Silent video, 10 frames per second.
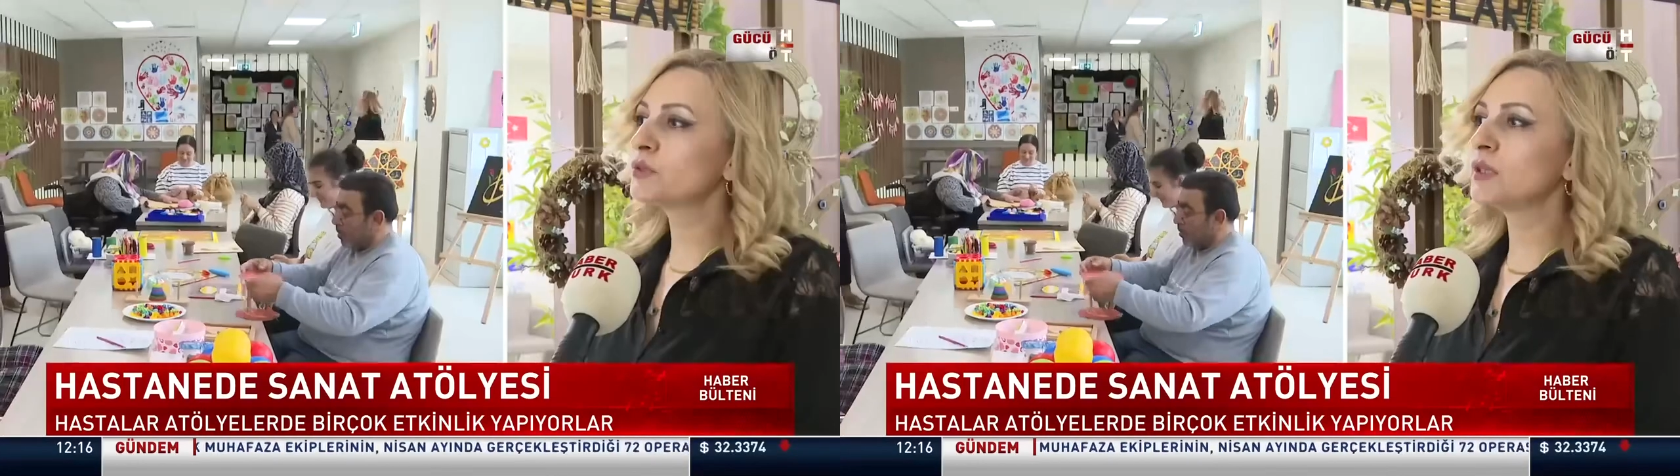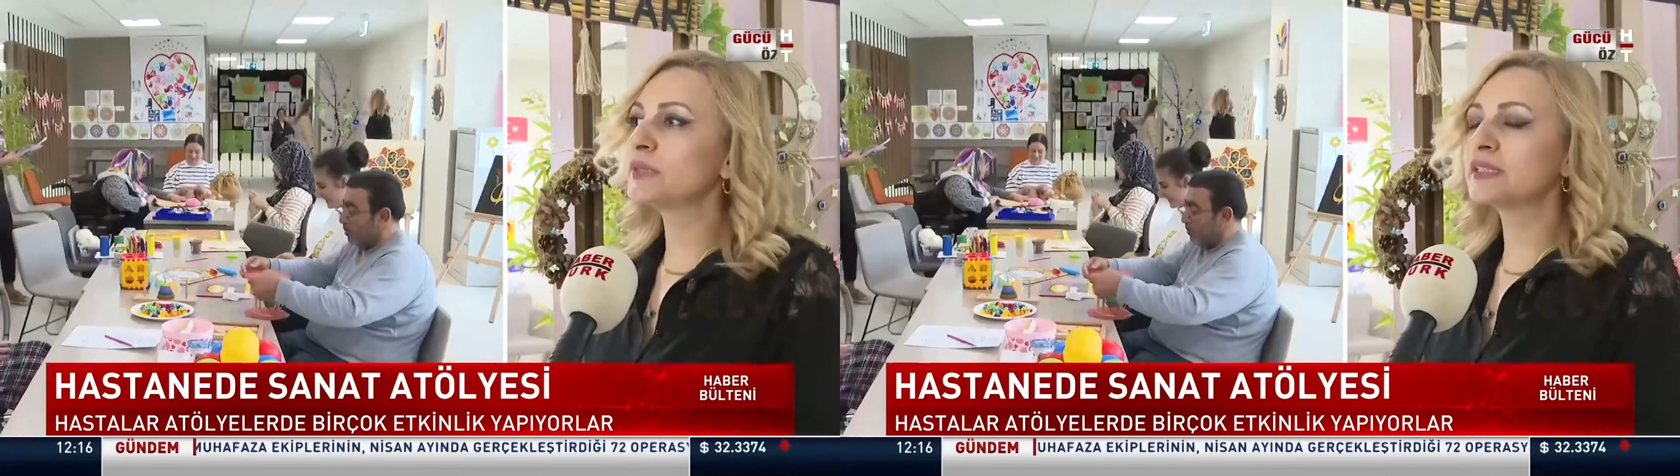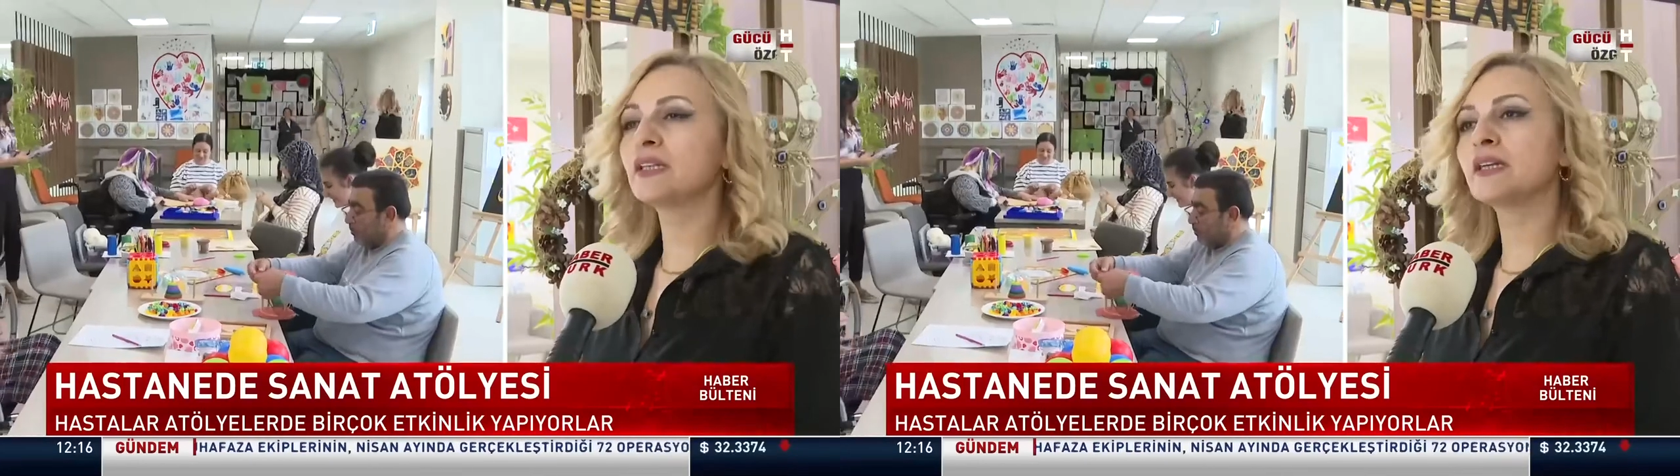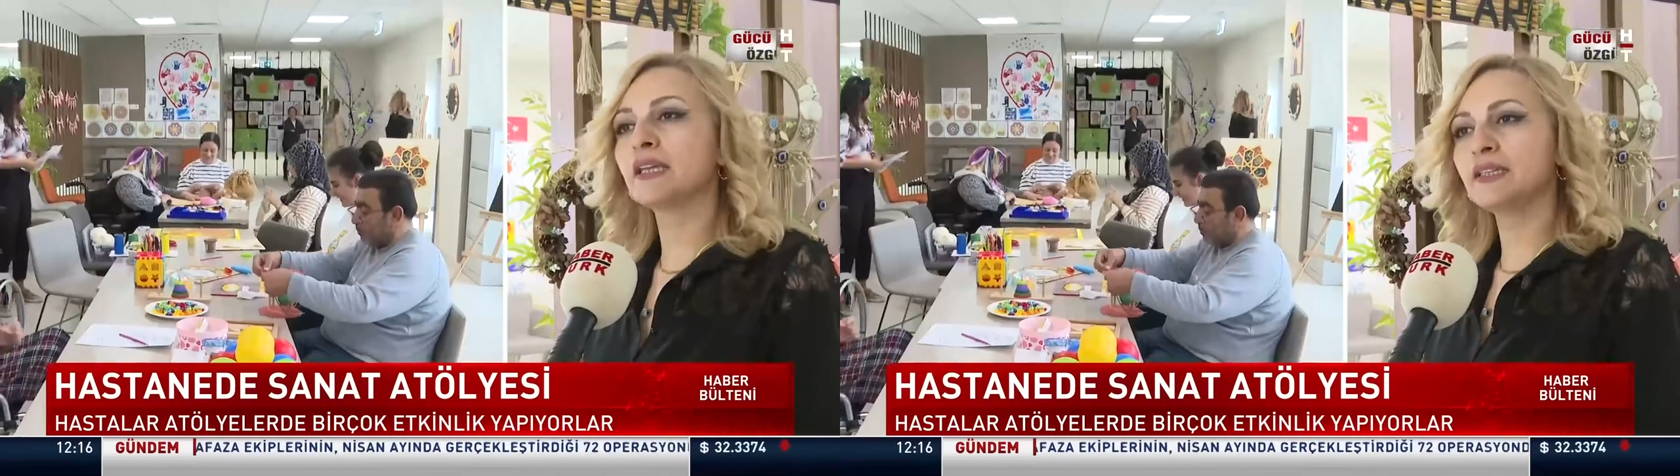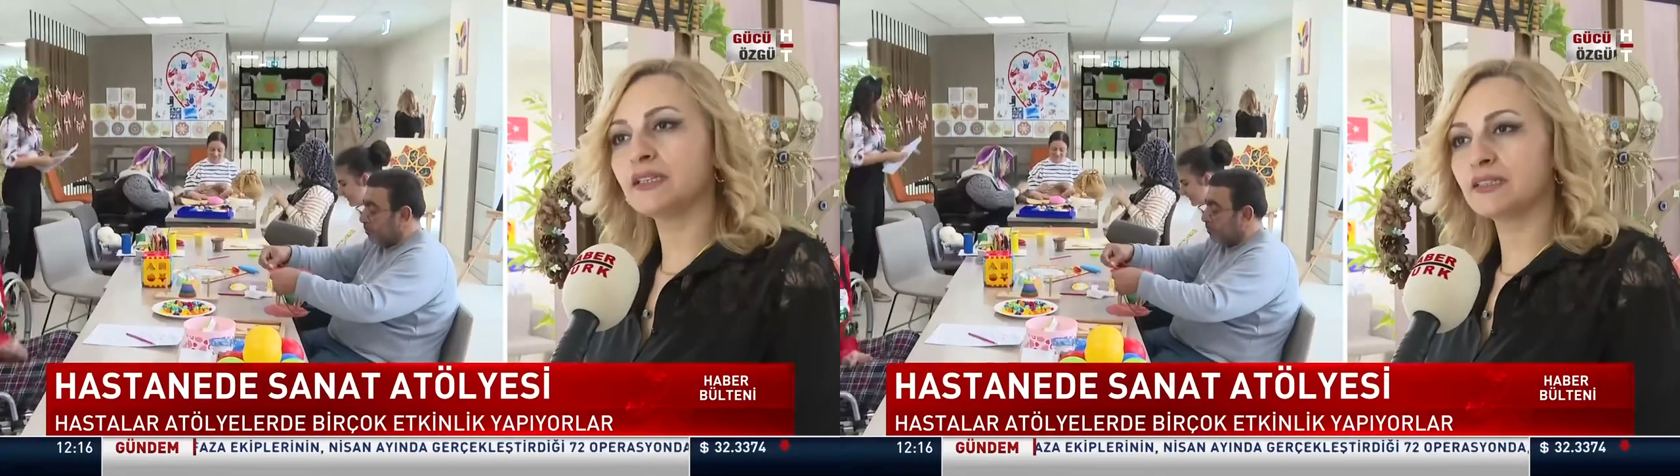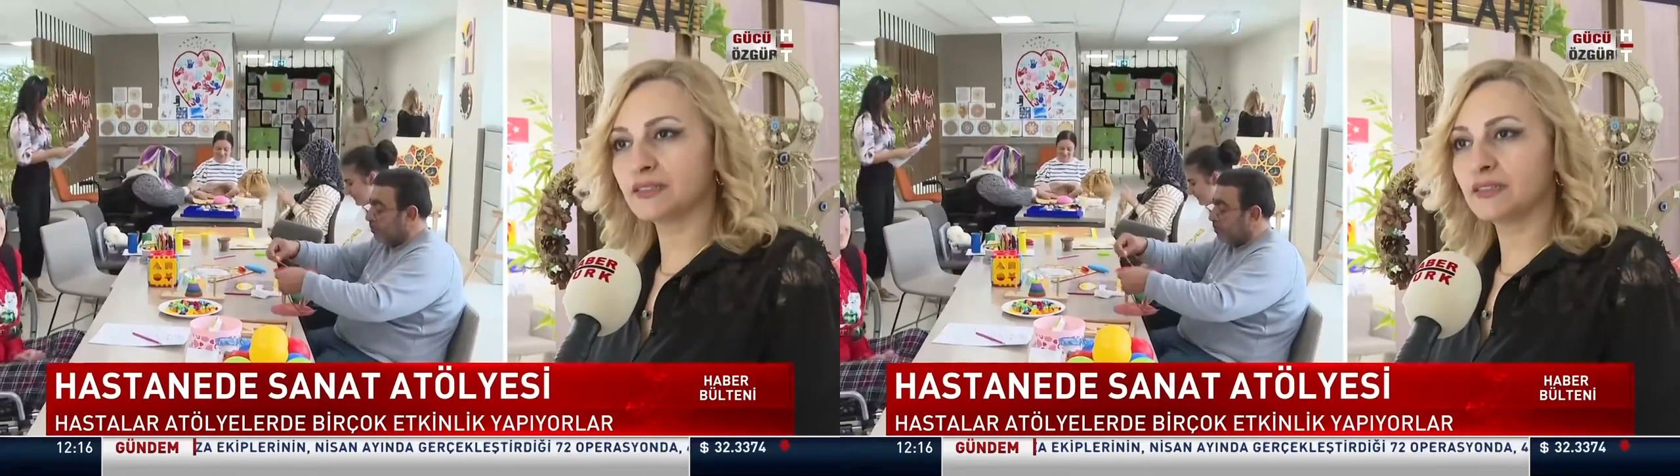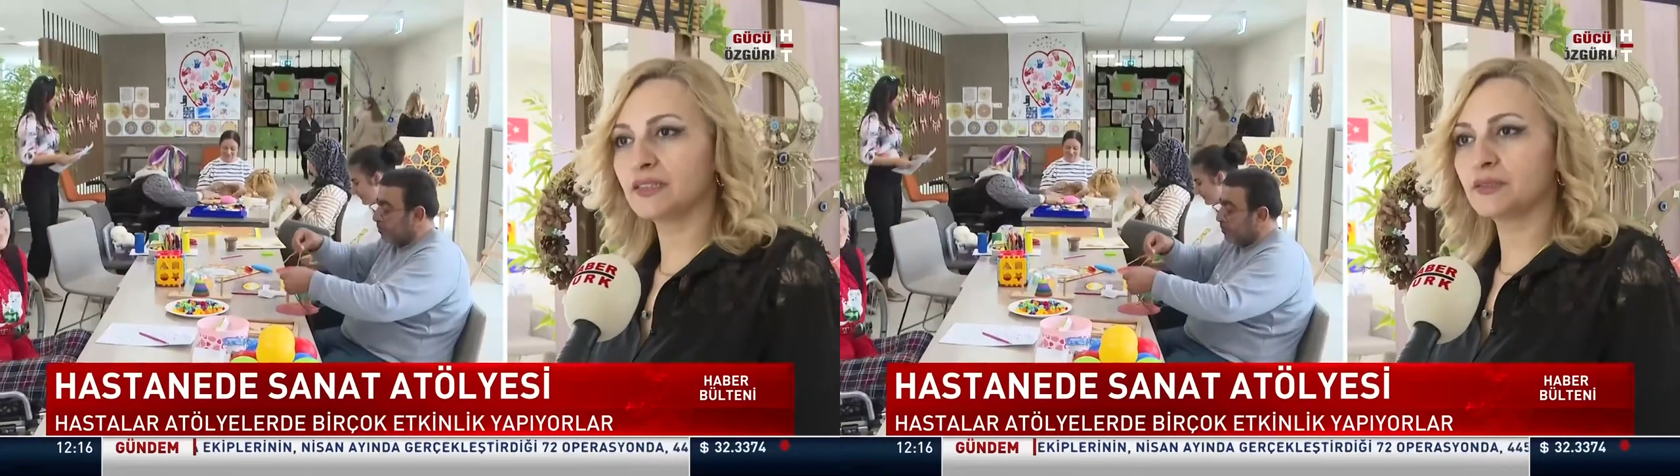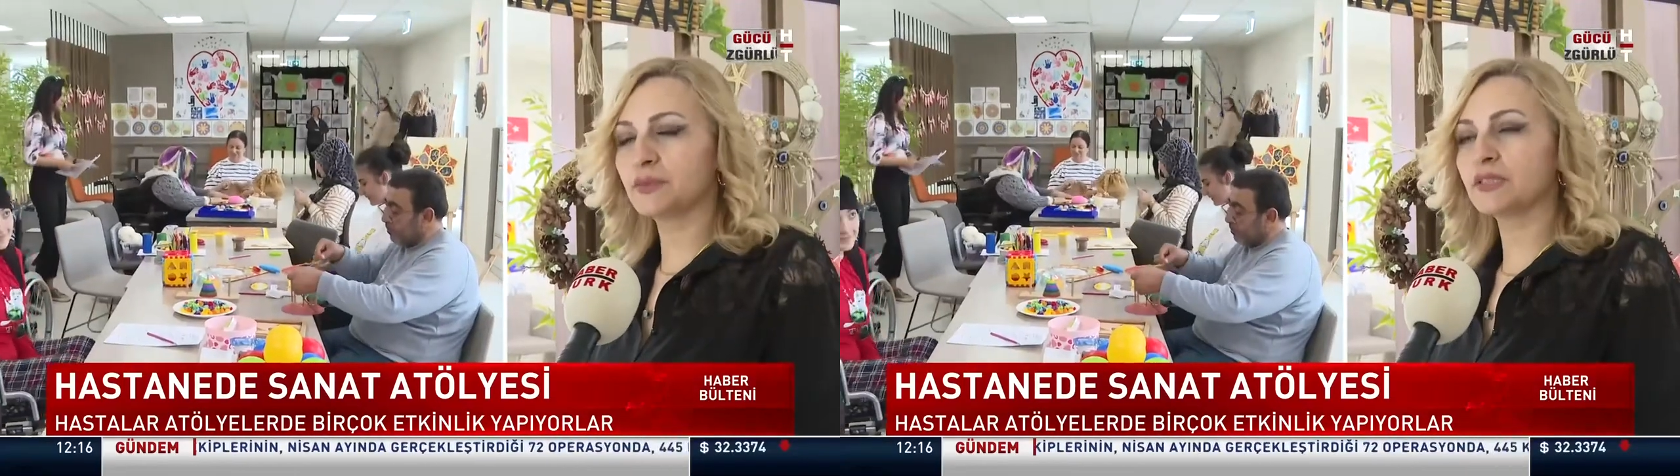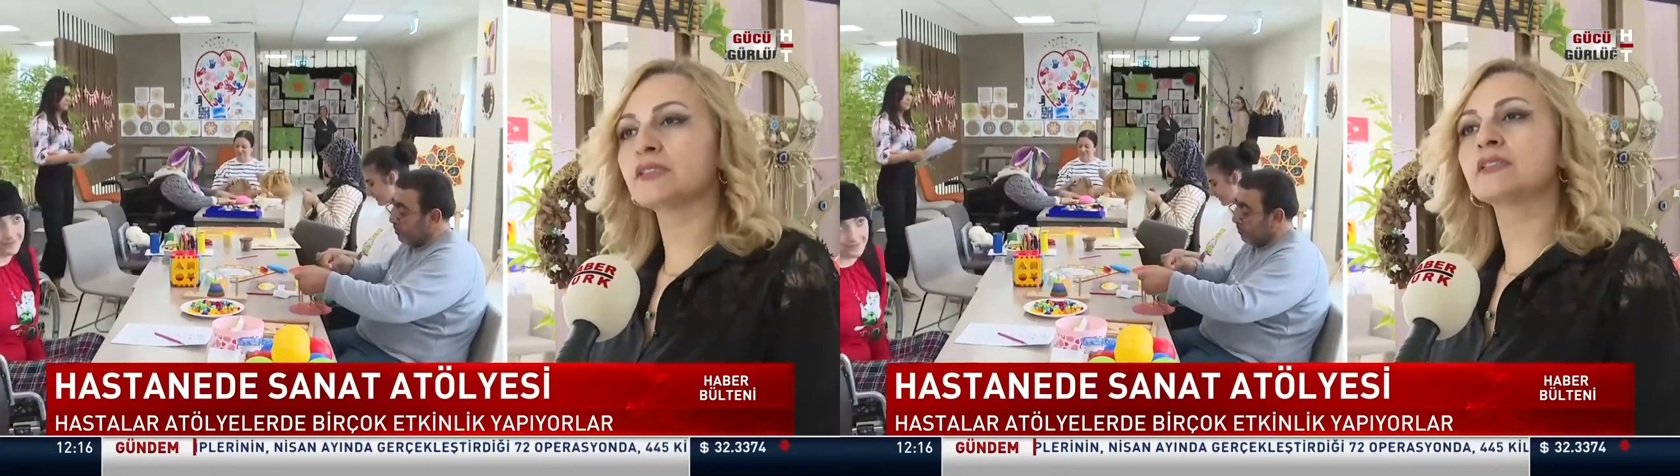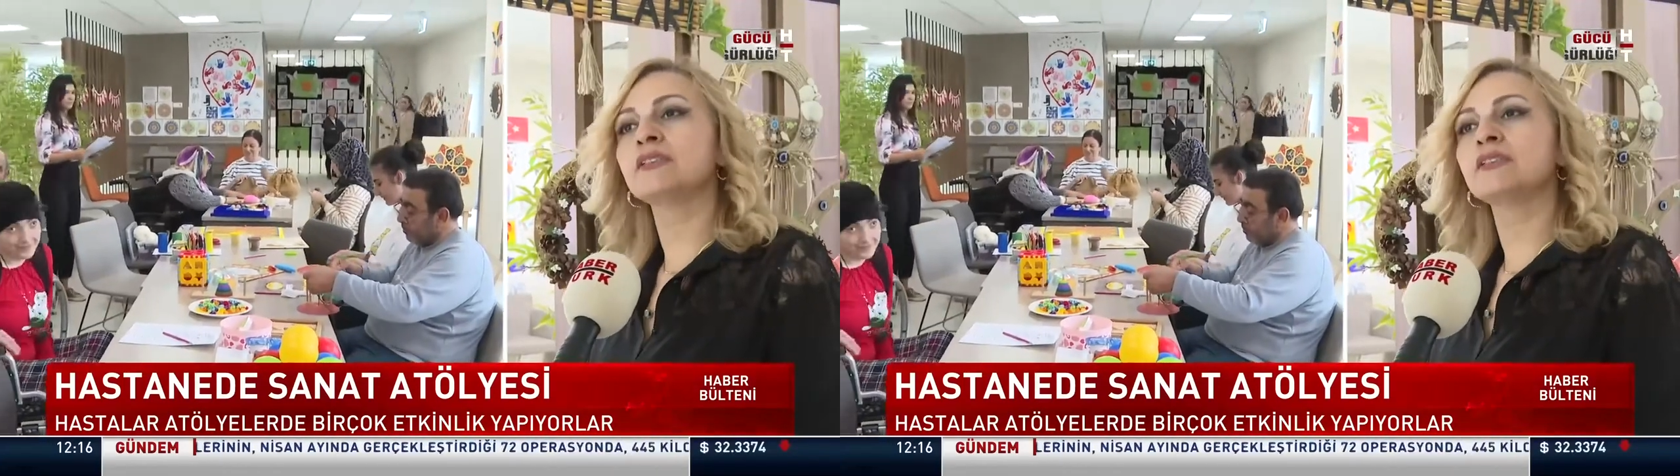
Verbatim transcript: Burada mesela gelen hastalarımız,